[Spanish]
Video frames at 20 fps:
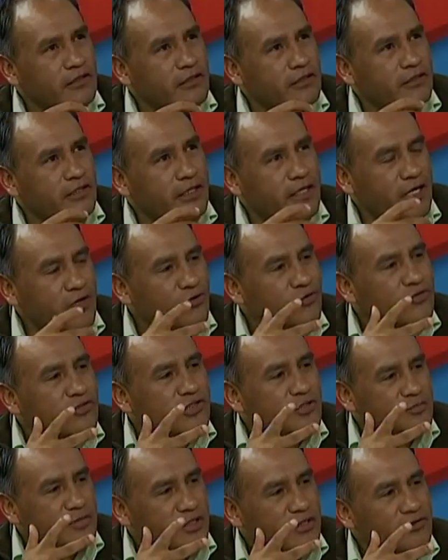tenían
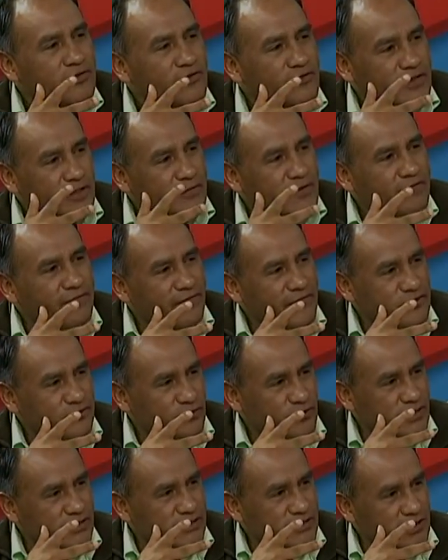conocimiento en temas de
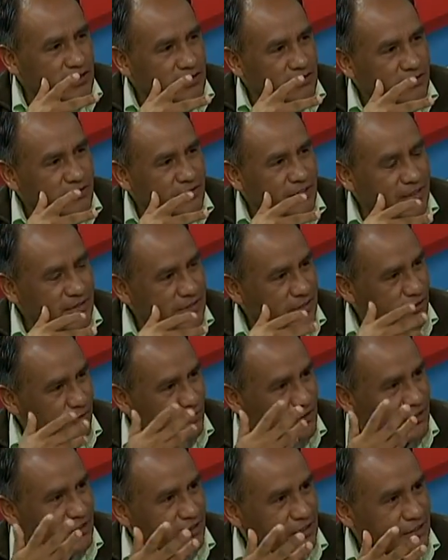Fesocasil hace
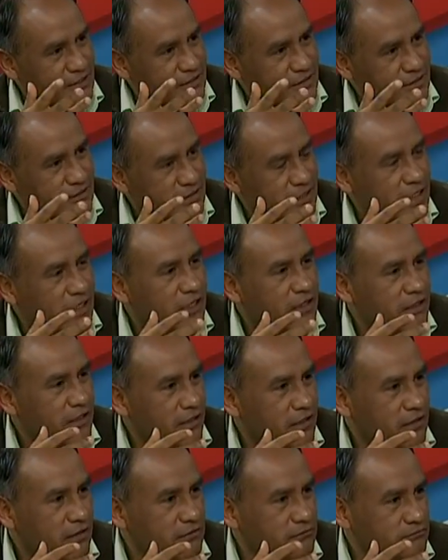años atrás, ya,
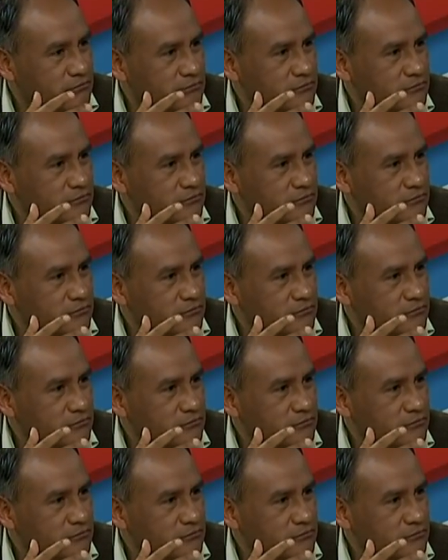ya